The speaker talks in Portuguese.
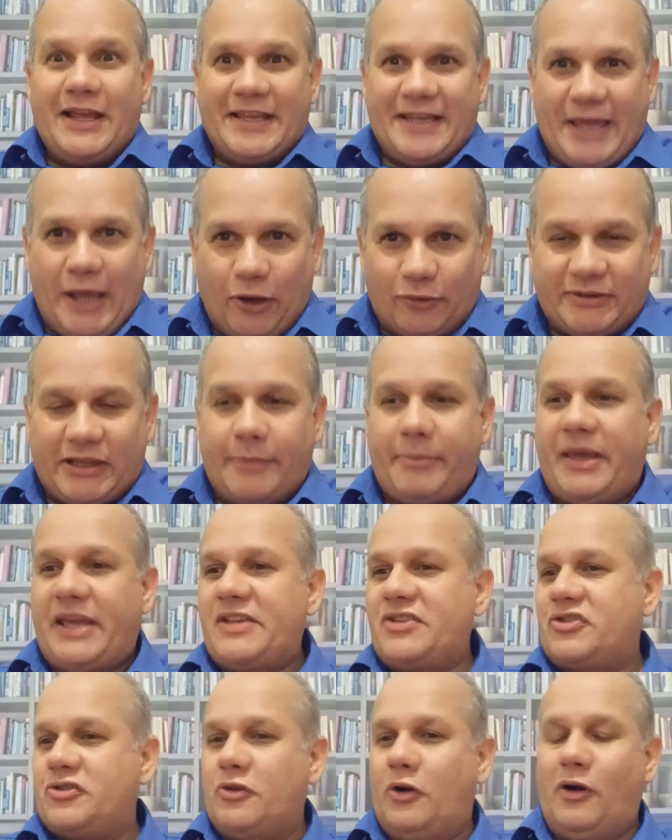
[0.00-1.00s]
que eu
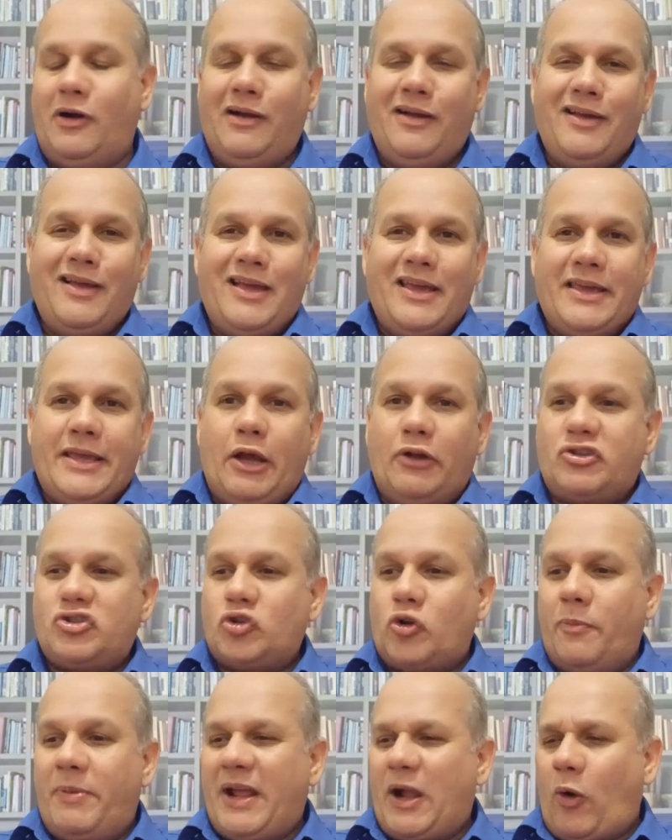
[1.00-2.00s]
também sou, e eu
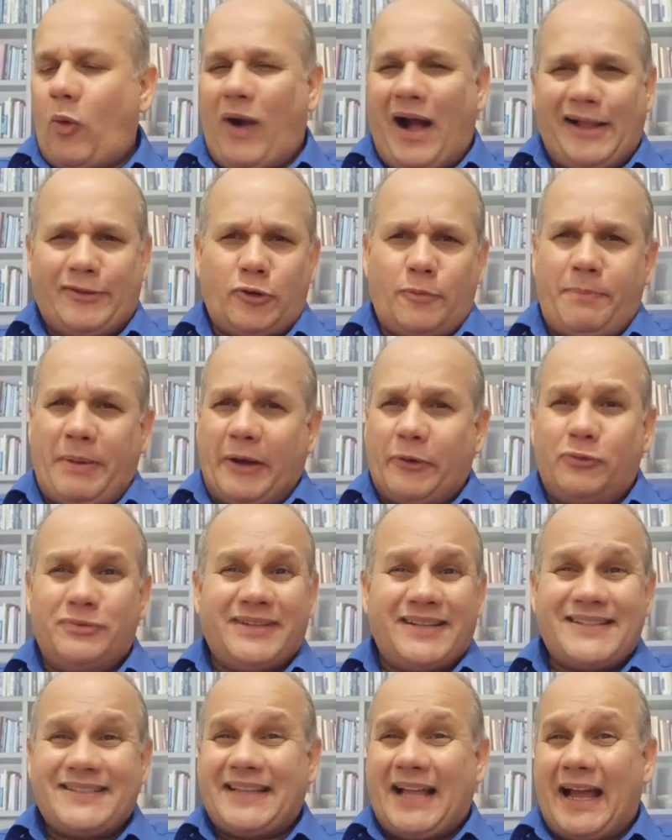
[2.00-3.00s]
descobri quatro
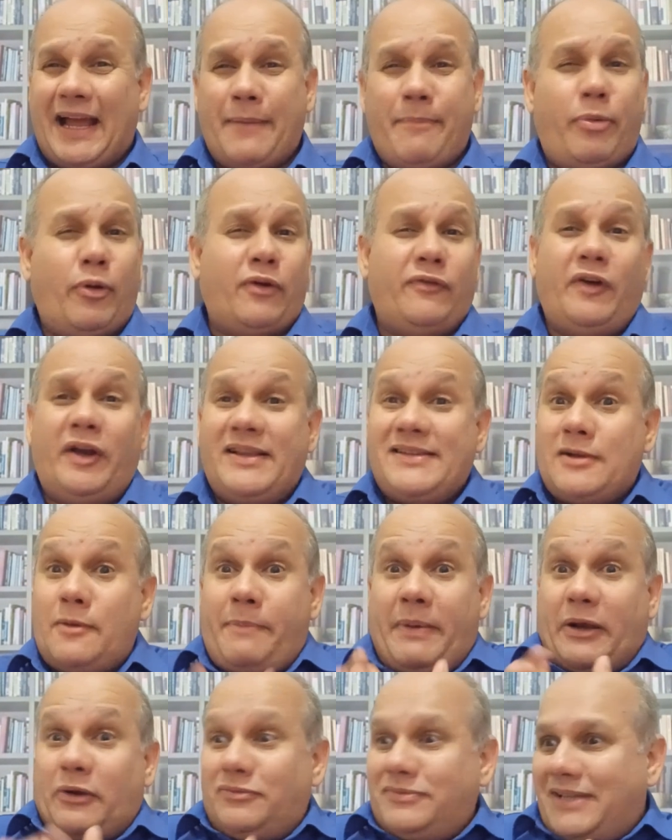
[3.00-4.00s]
perguntas que está reprovando e são
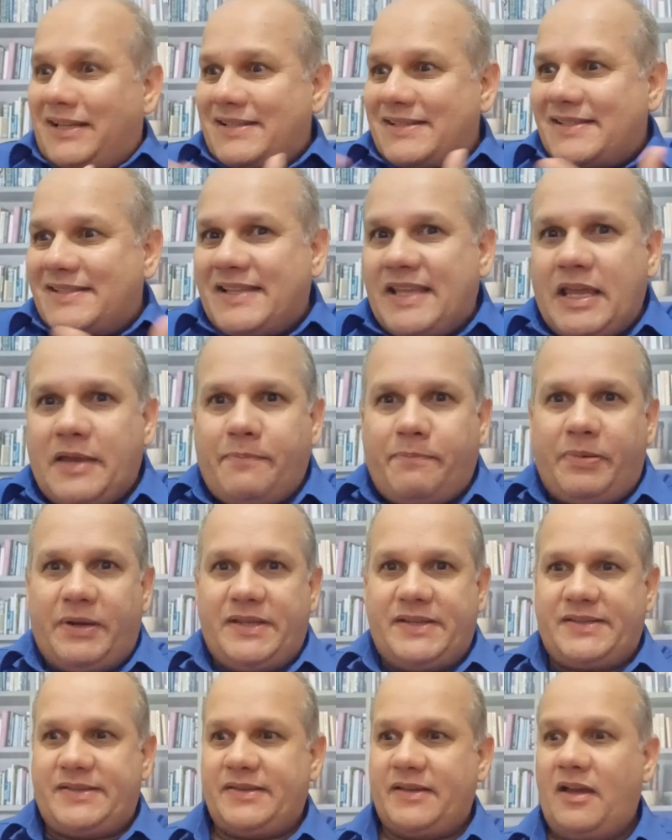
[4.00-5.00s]
perguntas
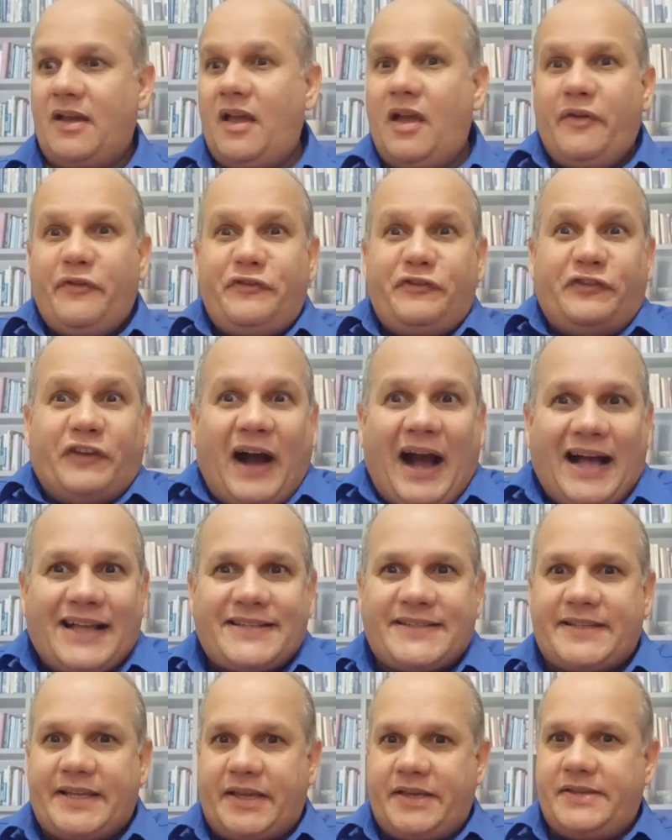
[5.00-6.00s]
simples,
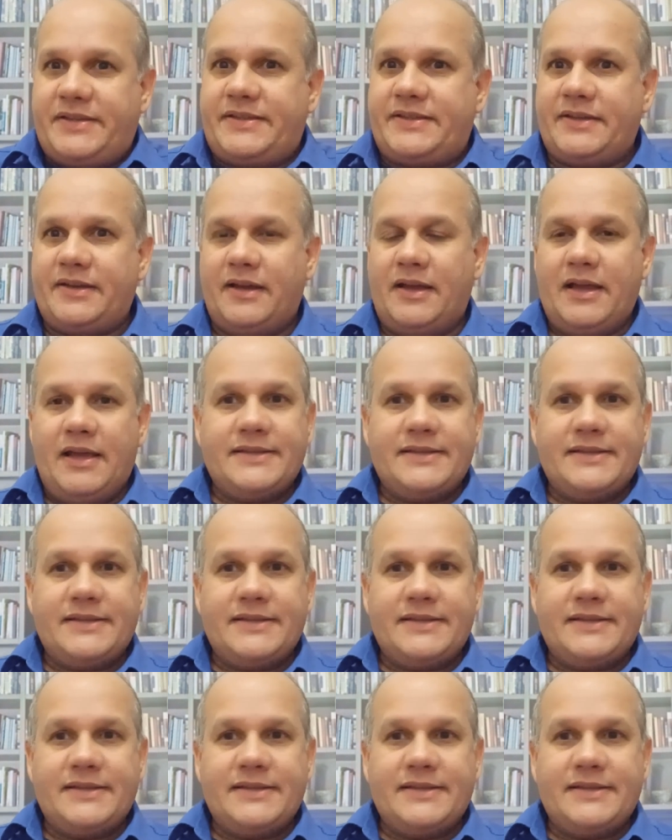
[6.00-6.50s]
fáceis.